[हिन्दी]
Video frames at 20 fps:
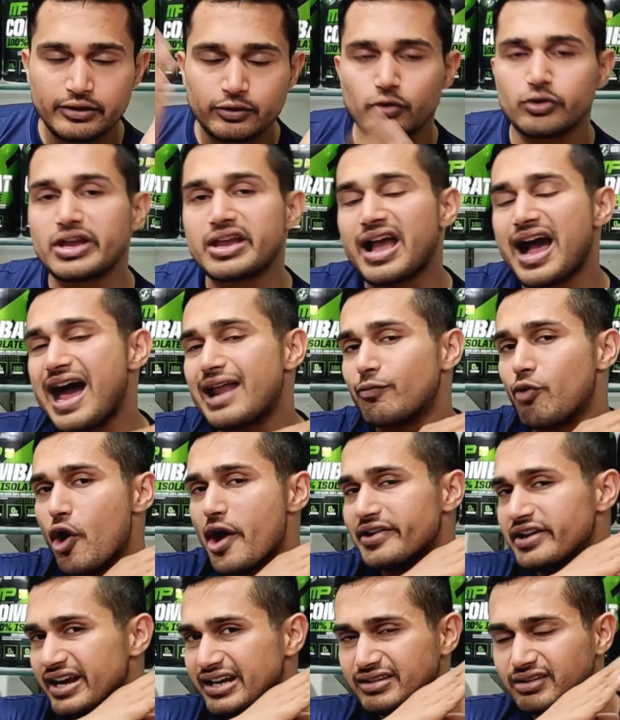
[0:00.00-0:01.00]
क्योंकि
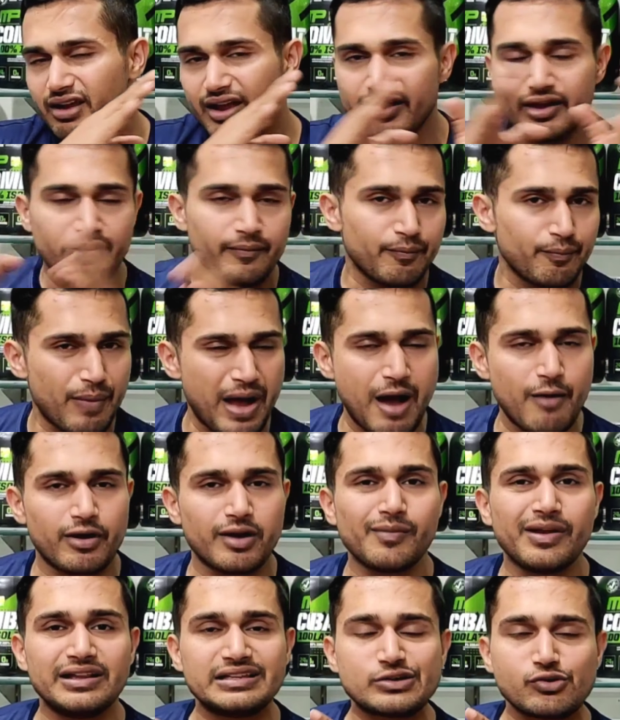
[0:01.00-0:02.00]
कार्बोहाइड्रेट्स का
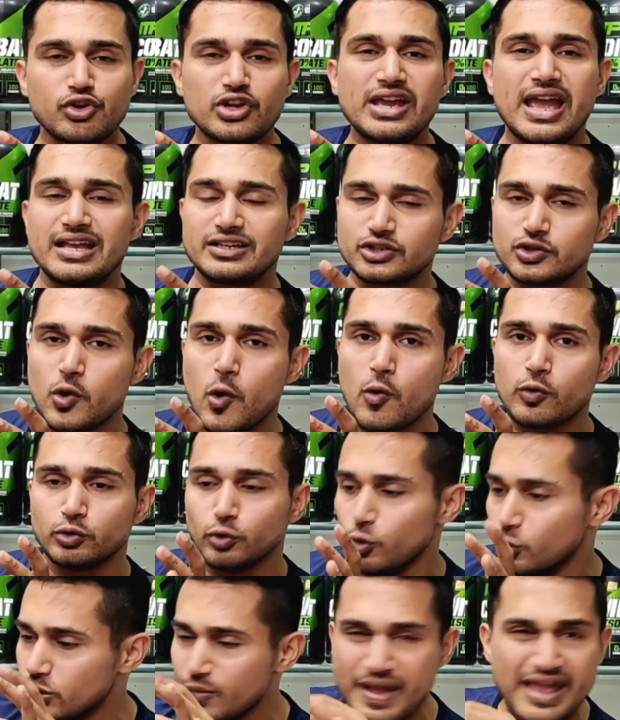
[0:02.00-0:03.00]
पावर मिल चुकी है इसको
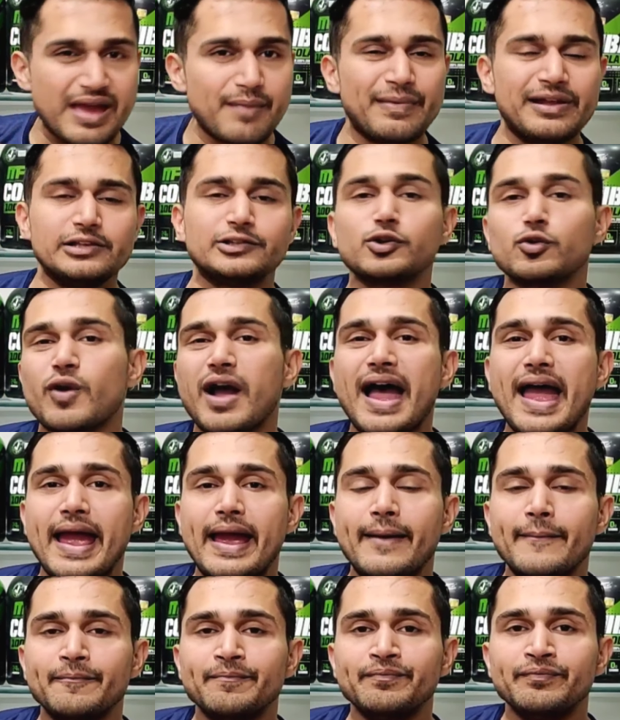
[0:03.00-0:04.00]
दूध में ये मिल चुका
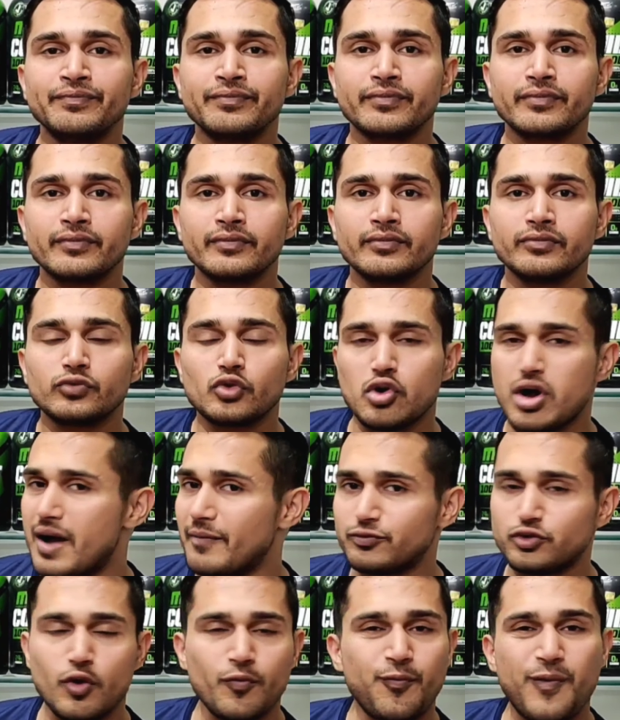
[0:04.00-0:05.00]
है तो
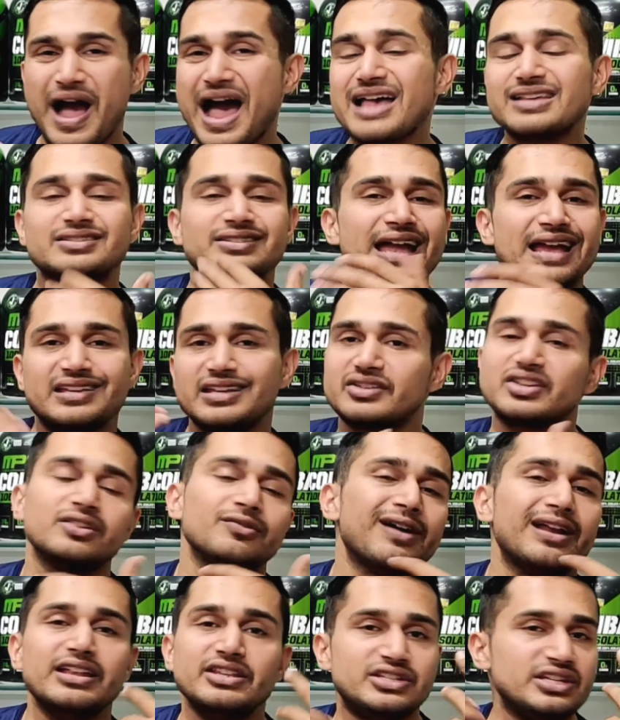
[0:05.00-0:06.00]
अब जो फास्ट
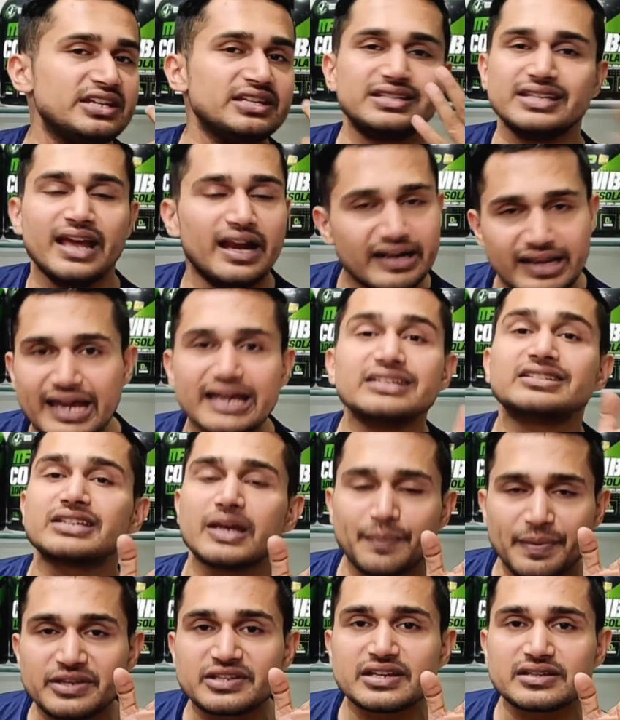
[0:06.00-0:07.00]
डाइजेशन वाली चीज ही हट गई
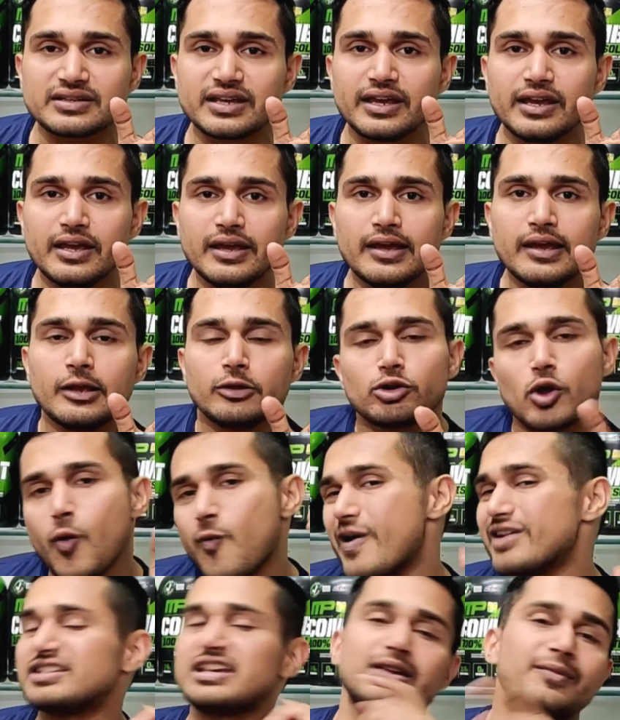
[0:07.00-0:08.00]
इसके पीछे से तो
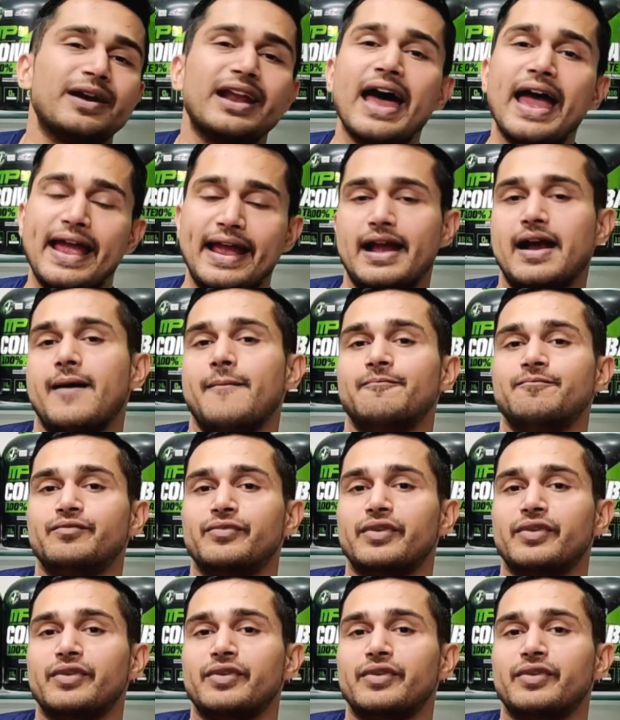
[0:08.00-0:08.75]
वजन बढ़ाएगा